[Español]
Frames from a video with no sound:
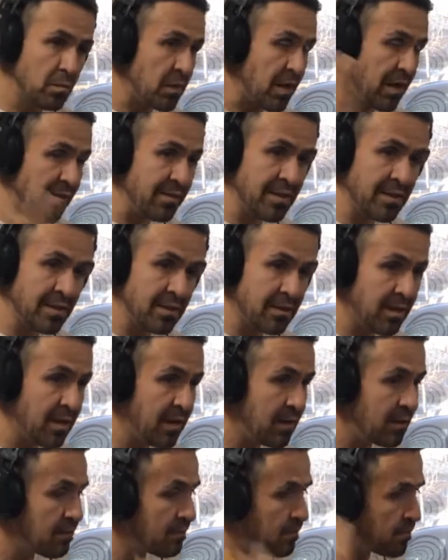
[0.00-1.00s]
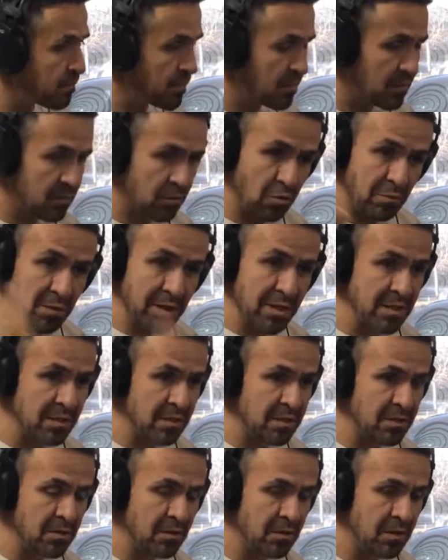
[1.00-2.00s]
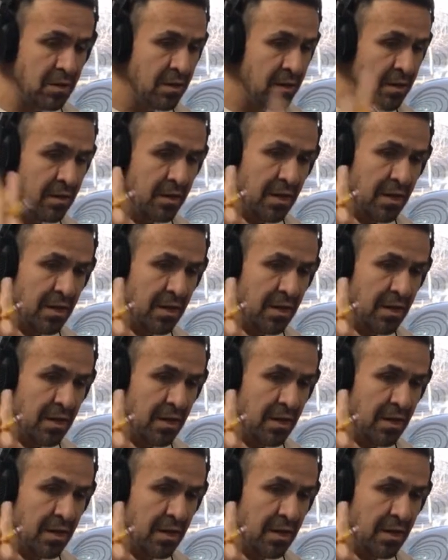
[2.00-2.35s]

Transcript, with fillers: Levántate, toma la decisión,